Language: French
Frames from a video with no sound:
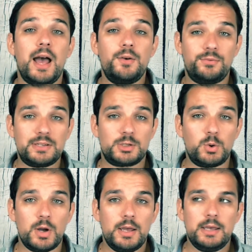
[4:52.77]
un
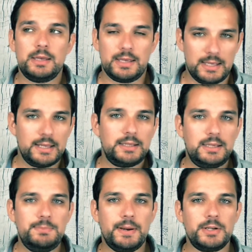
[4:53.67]
vaisseau et un
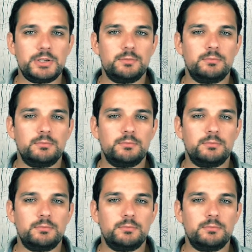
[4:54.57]
équipage.